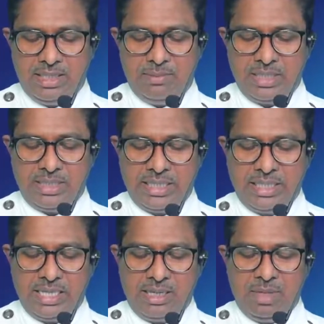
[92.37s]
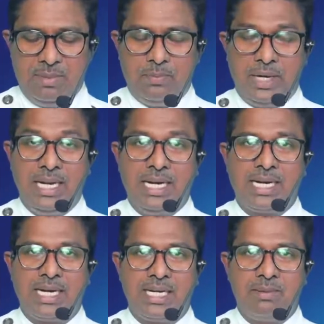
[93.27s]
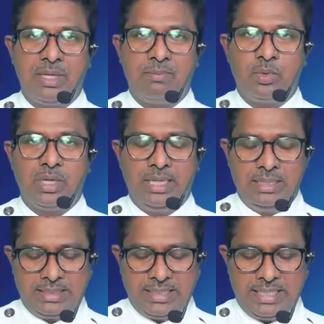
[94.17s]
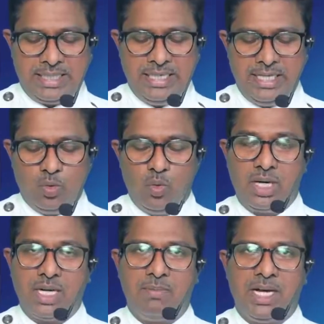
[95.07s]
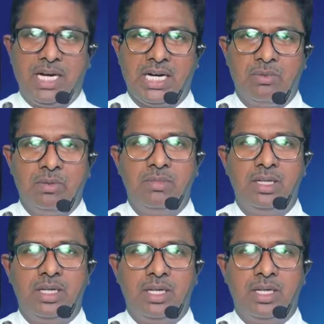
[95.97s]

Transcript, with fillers: என்பது தெரியாமல் பல கட்டமைப்புகளில் சிக்கி கூட்டமாகவும்